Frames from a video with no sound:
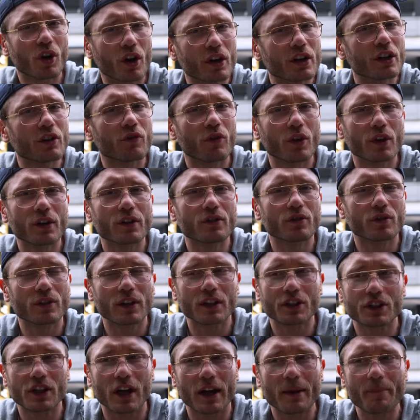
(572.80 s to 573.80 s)
Könnte ich, würde ich so
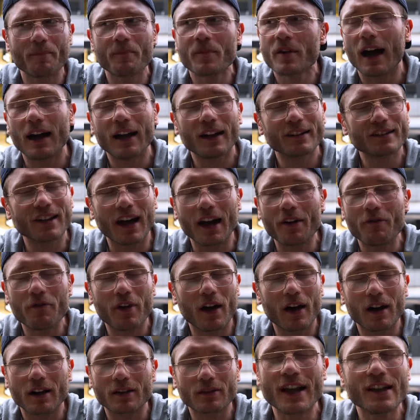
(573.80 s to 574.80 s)
unterschreiben. Alles
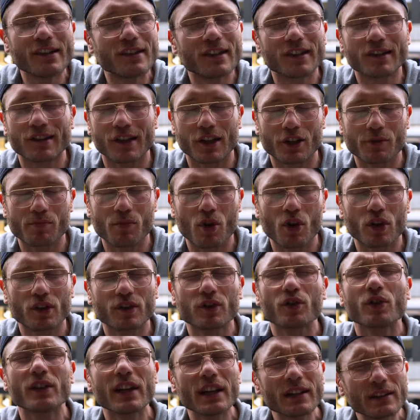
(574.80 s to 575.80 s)
einfach in sich
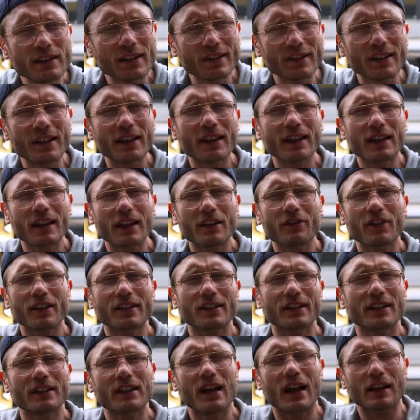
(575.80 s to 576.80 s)
zerschmolzen und nicht das Eklige,
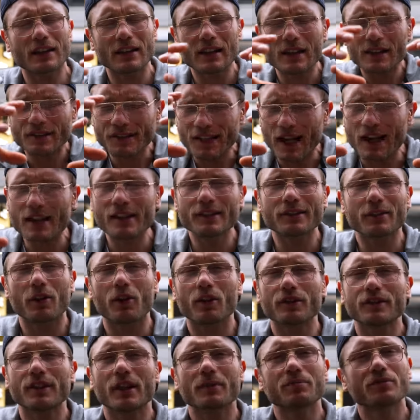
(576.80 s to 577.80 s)
was ich gedacht hätte, dass alles
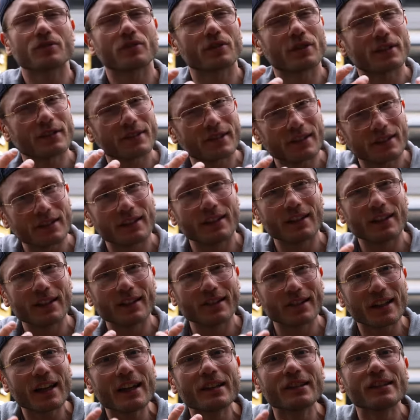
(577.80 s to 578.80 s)
raussapft, sondern es
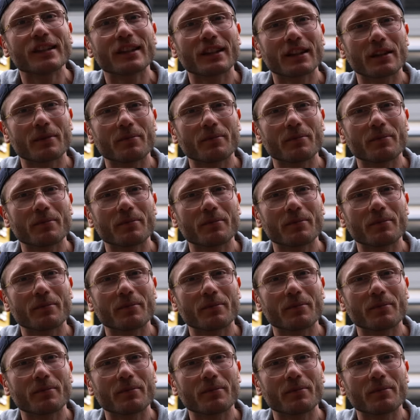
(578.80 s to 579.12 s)
ist in sich